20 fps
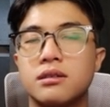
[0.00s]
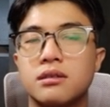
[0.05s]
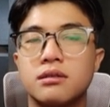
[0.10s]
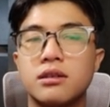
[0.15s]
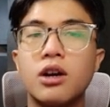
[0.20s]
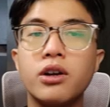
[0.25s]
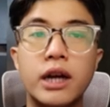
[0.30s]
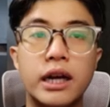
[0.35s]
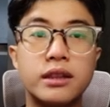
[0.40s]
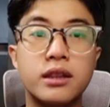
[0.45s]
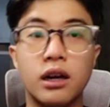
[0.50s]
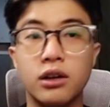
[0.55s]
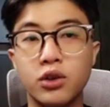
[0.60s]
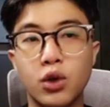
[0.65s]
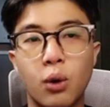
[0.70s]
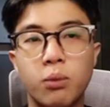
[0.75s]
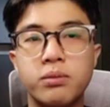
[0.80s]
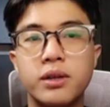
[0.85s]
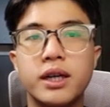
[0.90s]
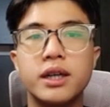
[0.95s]
có thể tận
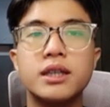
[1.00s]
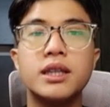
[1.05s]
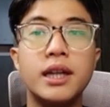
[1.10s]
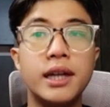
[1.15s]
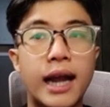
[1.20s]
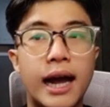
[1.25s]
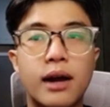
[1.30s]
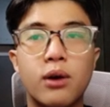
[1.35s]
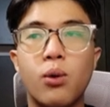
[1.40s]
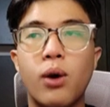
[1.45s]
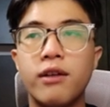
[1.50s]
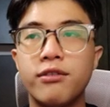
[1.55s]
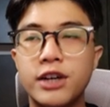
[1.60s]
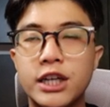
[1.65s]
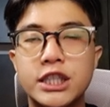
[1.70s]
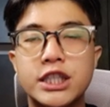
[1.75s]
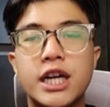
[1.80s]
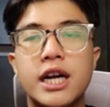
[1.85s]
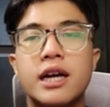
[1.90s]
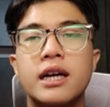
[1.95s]
dụng những cái tính năng của
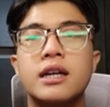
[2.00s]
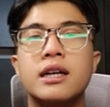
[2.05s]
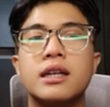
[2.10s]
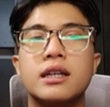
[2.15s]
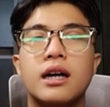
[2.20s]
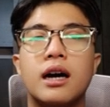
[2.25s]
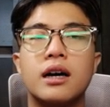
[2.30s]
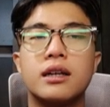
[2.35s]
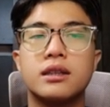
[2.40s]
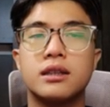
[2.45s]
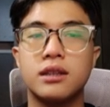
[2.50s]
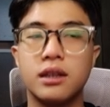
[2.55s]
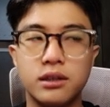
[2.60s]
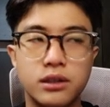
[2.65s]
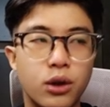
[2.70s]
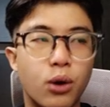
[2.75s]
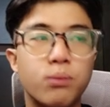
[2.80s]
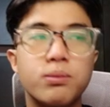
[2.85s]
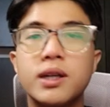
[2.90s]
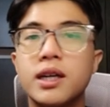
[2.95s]
Avalanche uh, tận
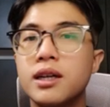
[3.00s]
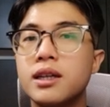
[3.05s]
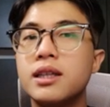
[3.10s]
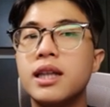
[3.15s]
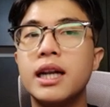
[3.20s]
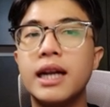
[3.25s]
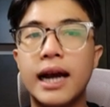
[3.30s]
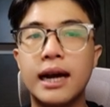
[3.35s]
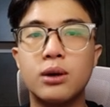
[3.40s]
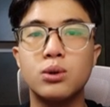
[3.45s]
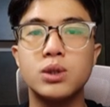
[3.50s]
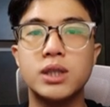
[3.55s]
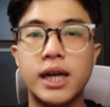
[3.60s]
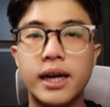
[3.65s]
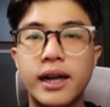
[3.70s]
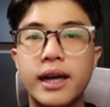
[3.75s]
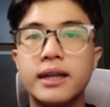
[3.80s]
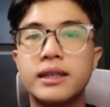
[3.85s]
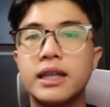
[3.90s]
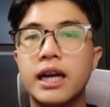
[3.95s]
dụng những cái tính năng của
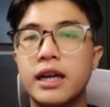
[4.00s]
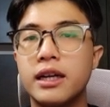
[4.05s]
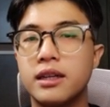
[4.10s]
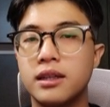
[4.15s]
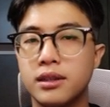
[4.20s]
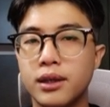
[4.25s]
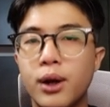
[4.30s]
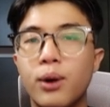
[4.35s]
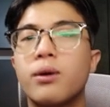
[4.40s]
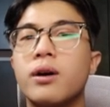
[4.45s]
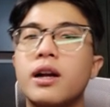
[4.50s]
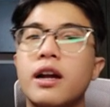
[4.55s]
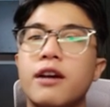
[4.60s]
Chainlink thì đều có